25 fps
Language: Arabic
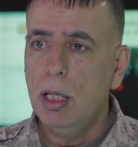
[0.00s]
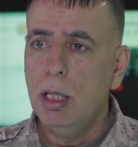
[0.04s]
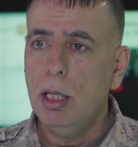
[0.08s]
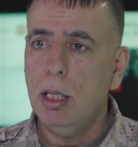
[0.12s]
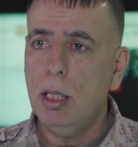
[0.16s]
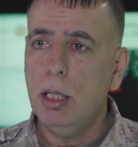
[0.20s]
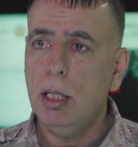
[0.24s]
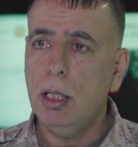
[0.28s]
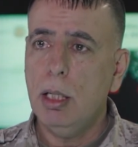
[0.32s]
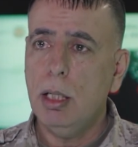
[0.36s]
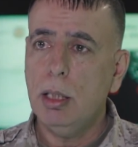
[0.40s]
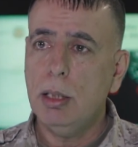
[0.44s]

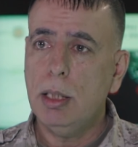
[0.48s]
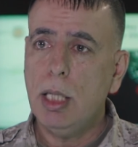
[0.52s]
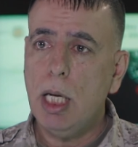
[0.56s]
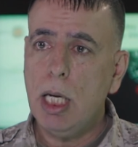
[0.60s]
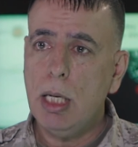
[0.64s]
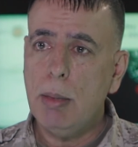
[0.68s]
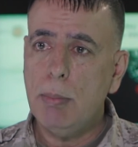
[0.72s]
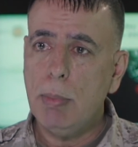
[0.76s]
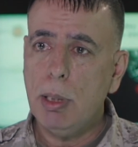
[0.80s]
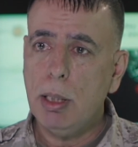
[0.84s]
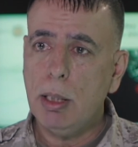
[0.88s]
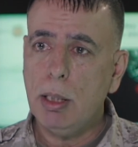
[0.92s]
آه،
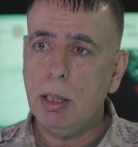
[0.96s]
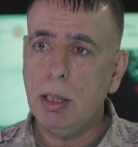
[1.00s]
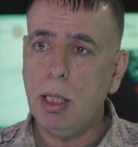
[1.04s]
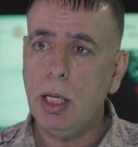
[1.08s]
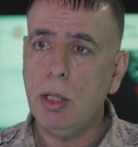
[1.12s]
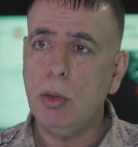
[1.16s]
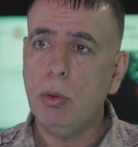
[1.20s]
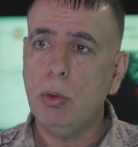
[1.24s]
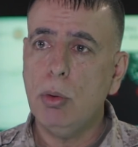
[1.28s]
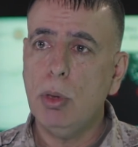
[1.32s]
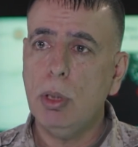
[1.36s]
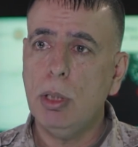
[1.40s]
دائما
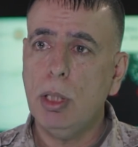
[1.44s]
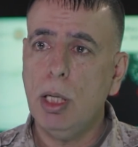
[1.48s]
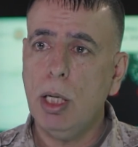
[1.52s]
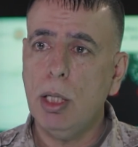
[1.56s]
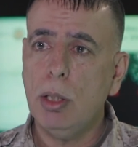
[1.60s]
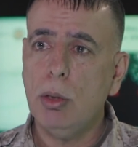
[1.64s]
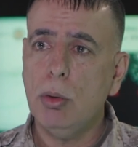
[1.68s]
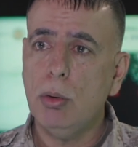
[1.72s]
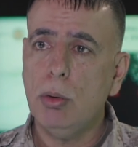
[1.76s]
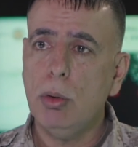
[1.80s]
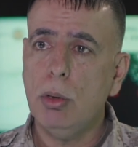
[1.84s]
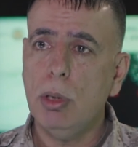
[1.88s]
لانه
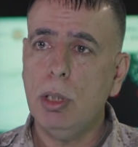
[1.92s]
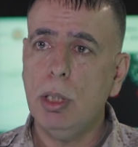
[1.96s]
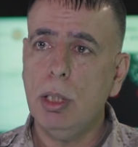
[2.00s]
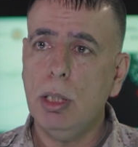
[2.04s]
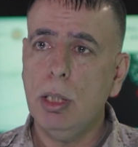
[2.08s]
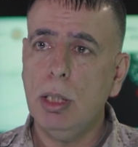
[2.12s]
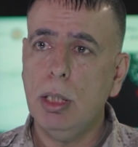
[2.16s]
لانه